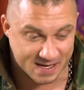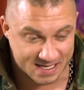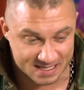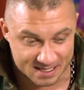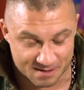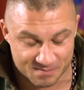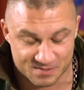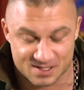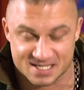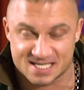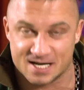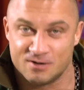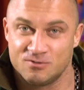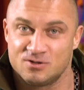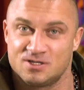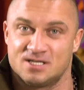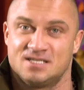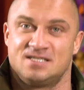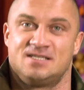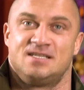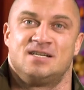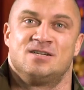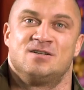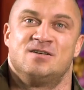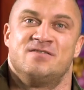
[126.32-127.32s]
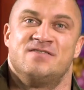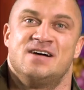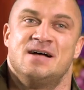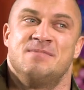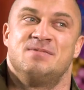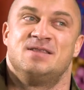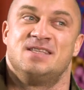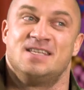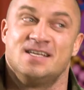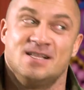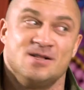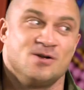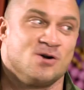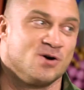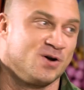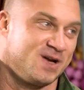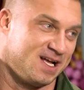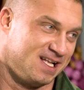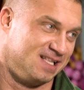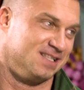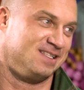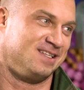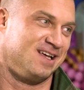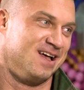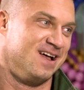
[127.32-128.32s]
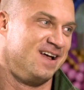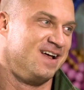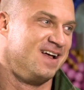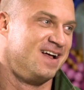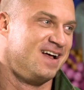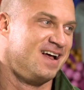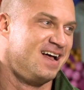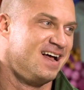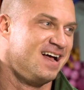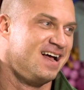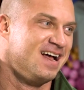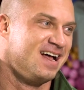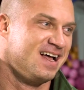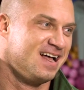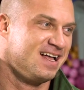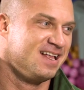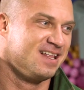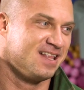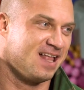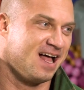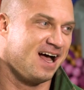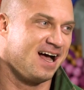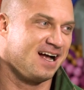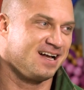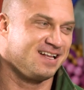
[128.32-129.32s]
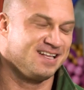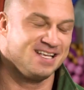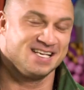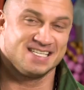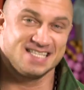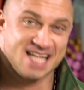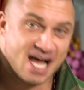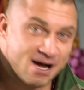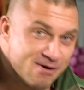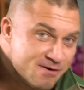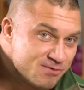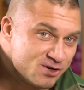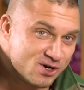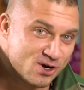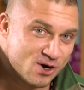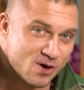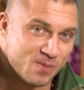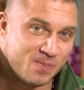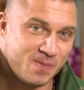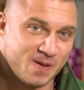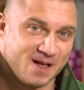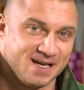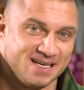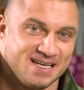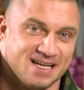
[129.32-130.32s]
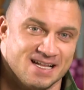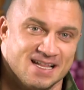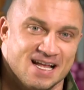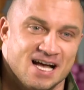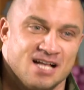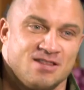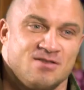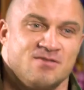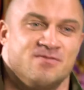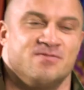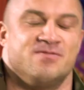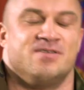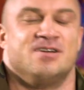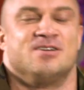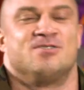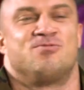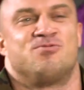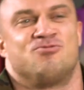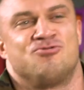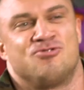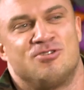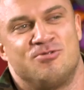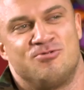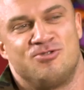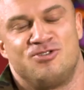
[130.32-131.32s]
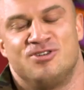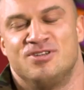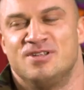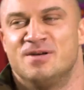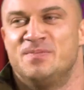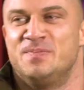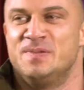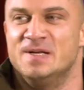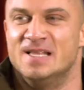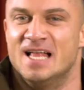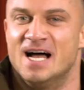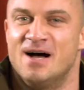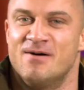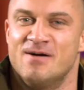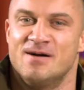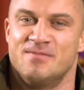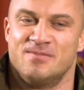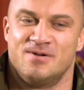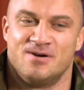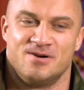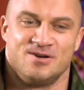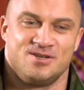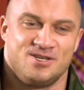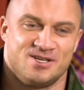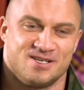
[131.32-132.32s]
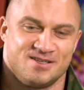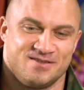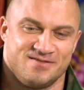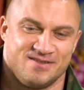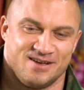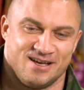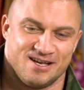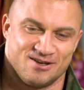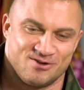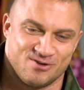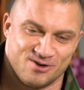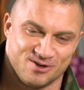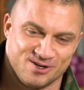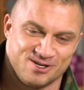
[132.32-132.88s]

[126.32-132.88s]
pamiętam, cały czas trenowałem tylko ręce. No. nie znałem się kompletnie na tym, wiesz, no, się napinałem, a ojciec, wiesz,